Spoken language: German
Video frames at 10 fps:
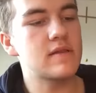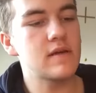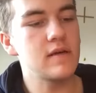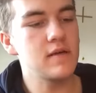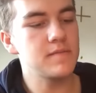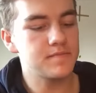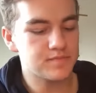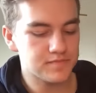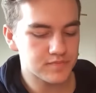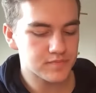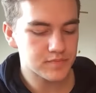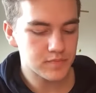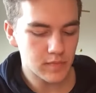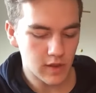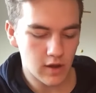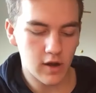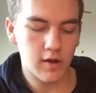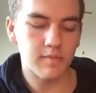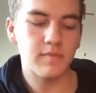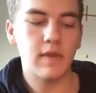drin?
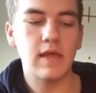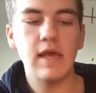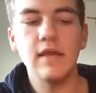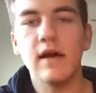Ähm, der